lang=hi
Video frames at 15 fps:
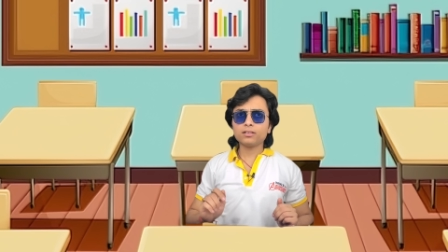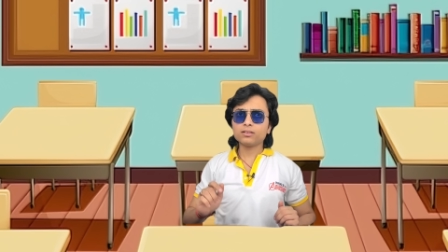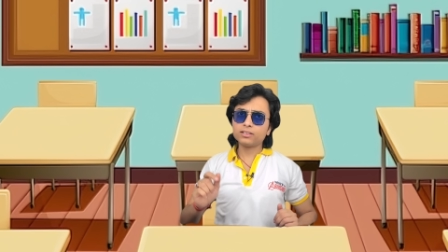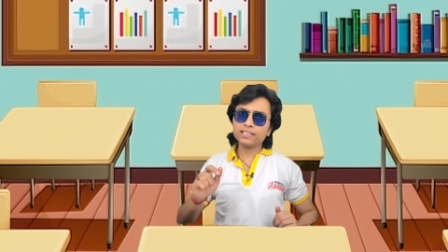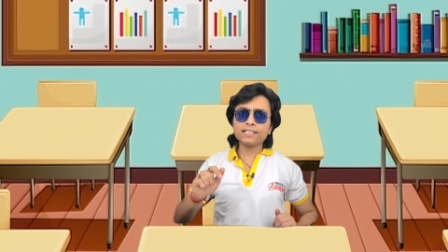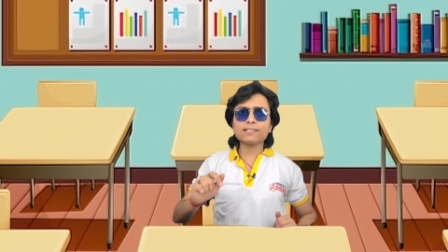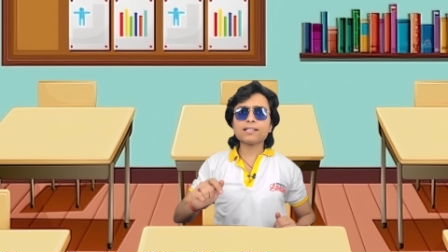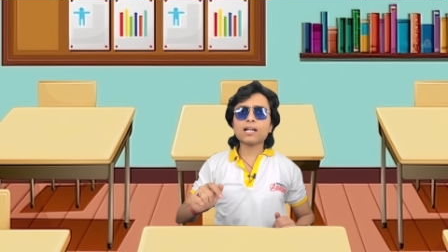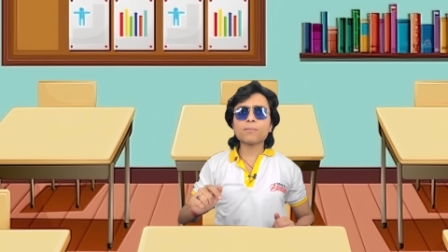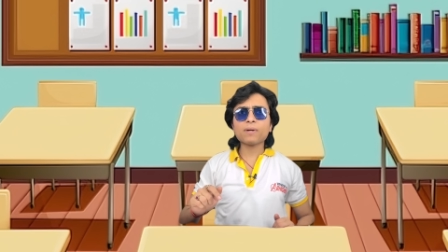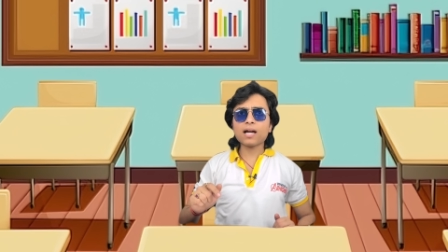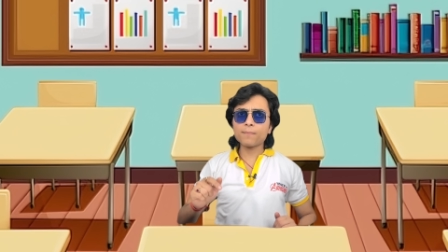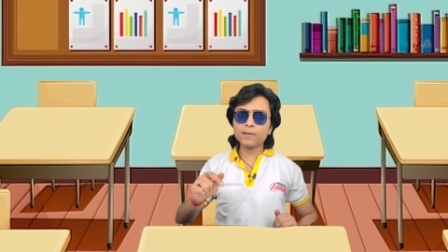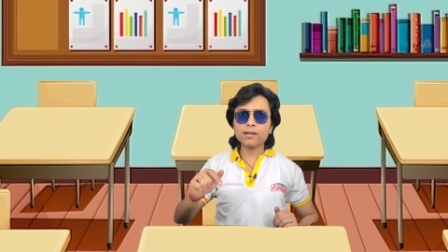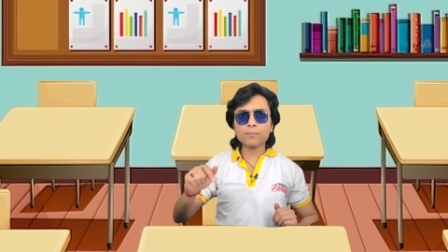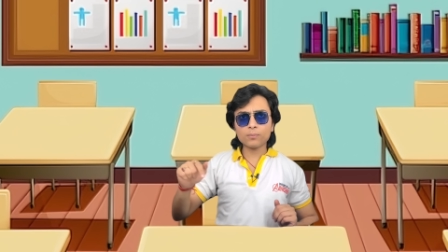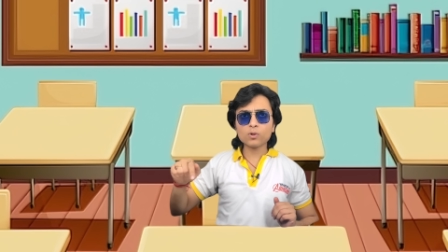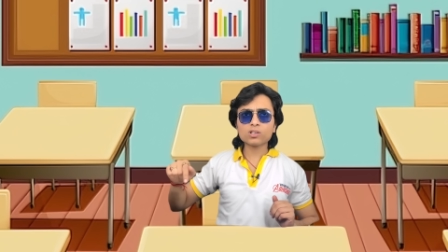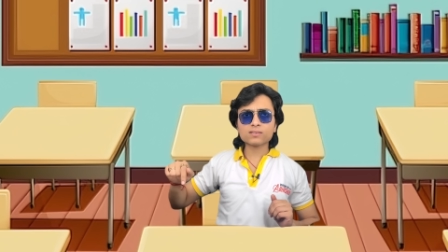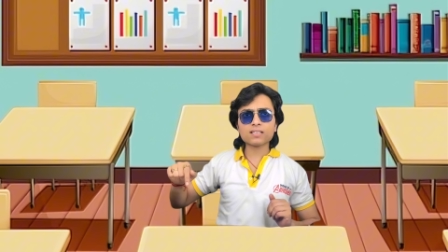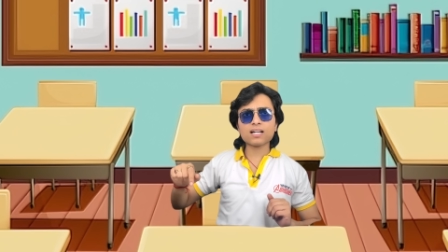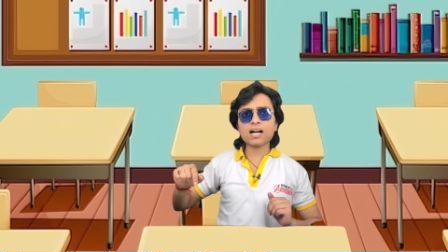जी सर मैं अभी
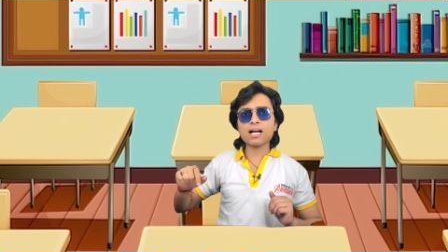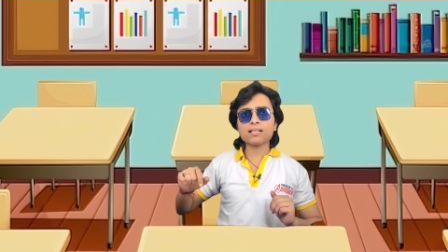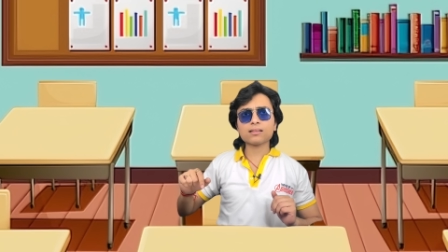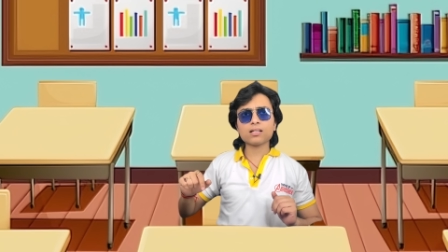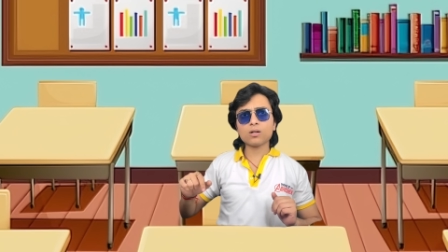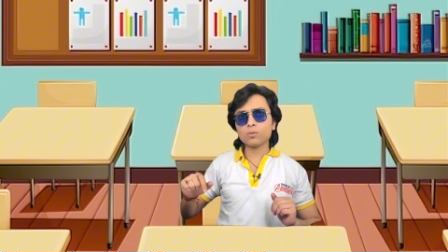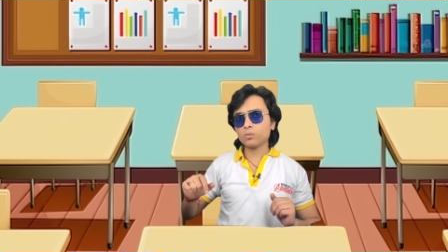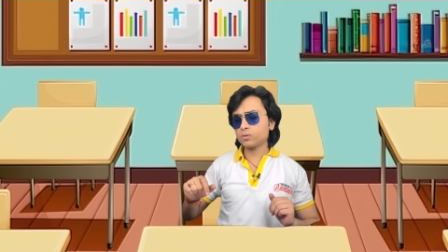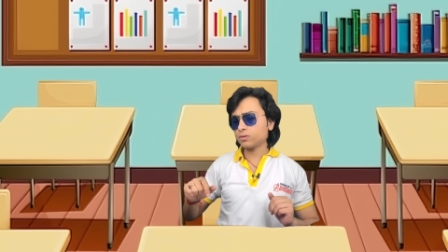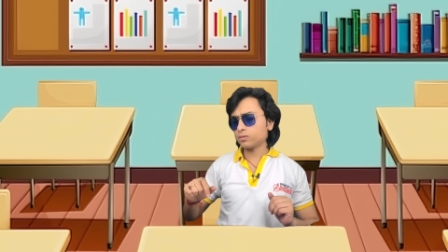बुक्स निकालता हूँ